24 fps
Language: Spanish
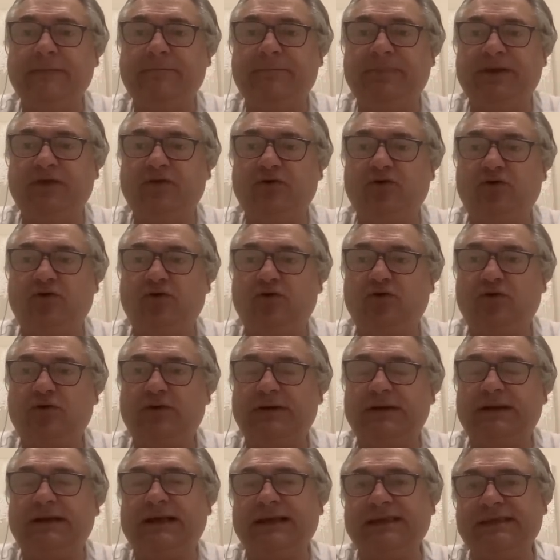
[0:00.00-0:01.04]

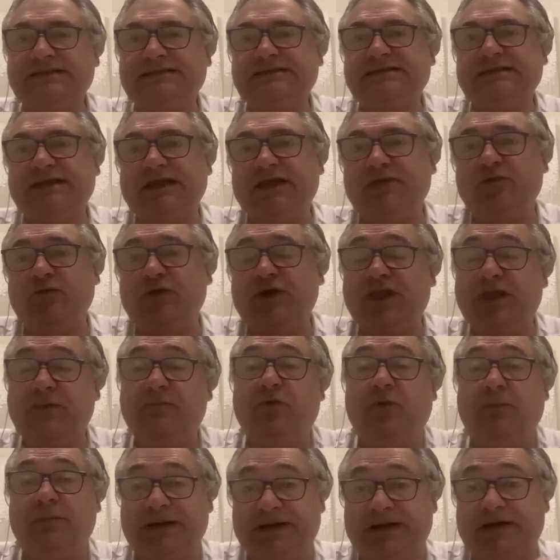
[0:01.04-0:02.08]
pero aquí sí que hay un
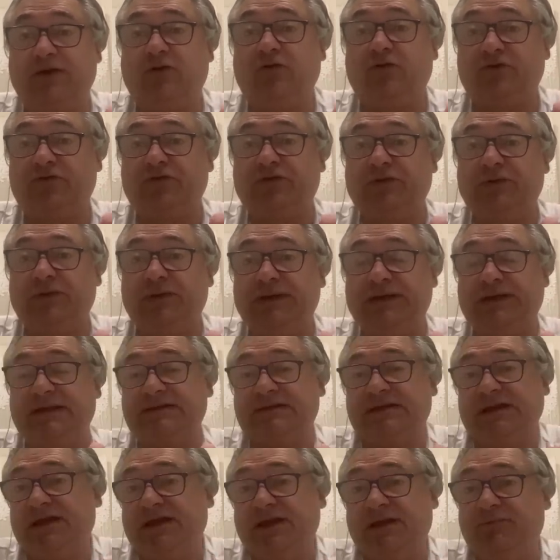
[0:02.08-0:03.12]
equipo más reconocible, que
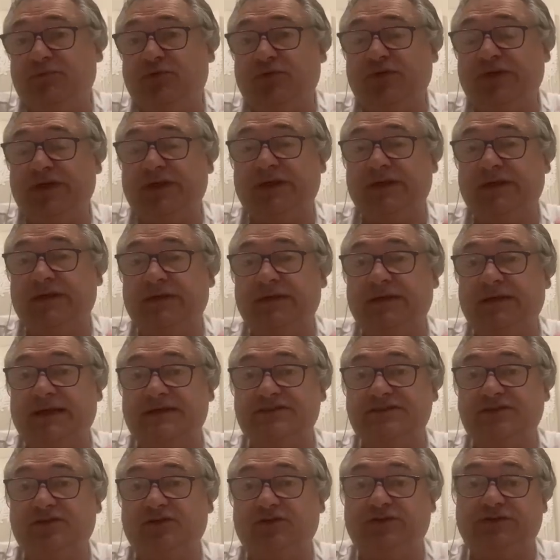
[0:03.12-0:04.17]
es el equipo de
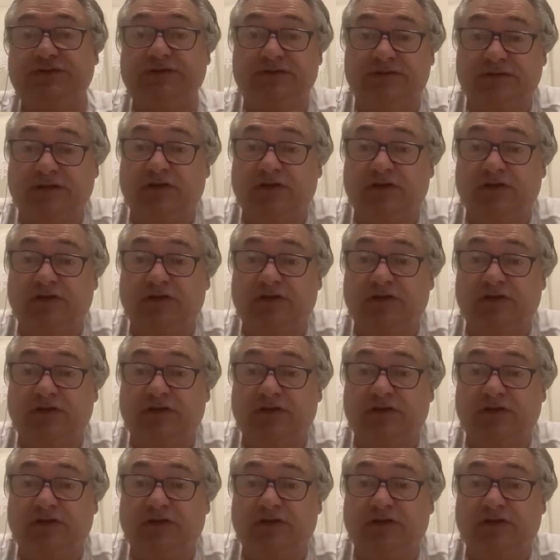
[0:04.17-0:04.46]
Angelotti,